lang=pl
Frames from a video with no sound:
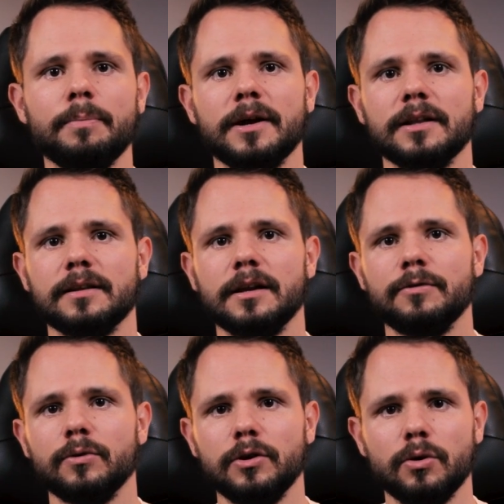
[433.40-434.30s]
apka na
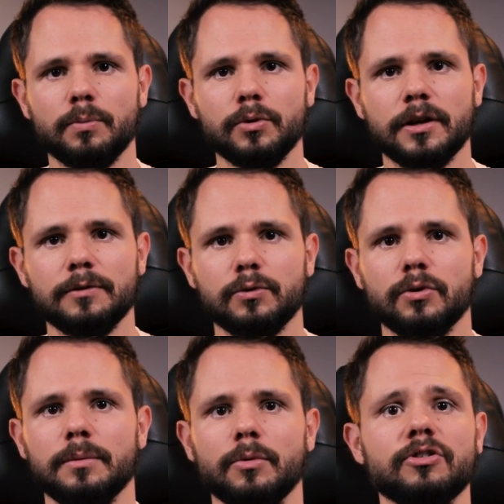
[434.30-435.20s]
telefon i komputer, w
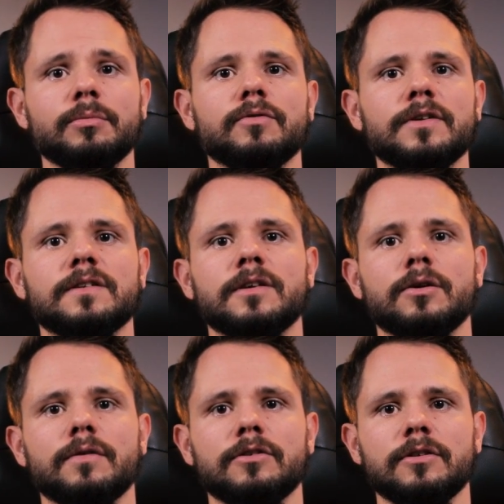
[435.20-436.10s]
której możemy
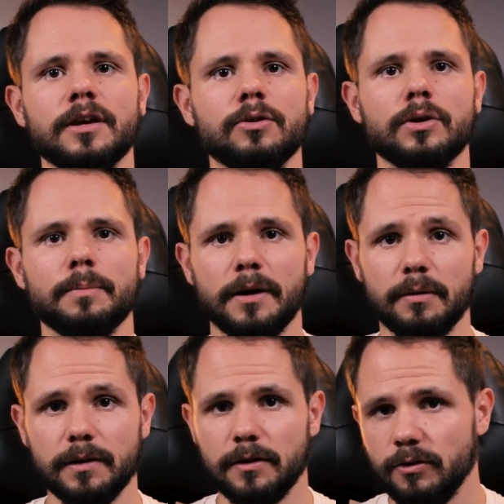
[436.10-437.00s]
wysterować niektóre
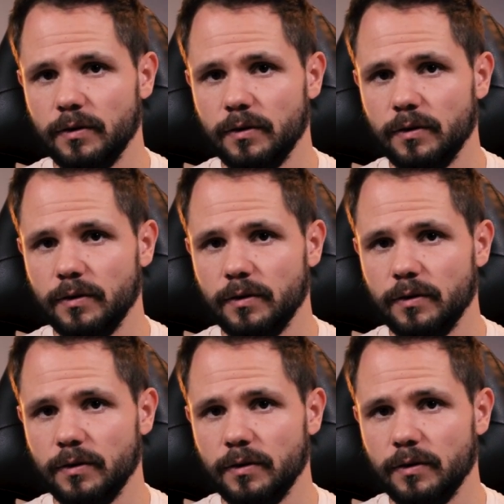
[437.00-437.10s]
parametry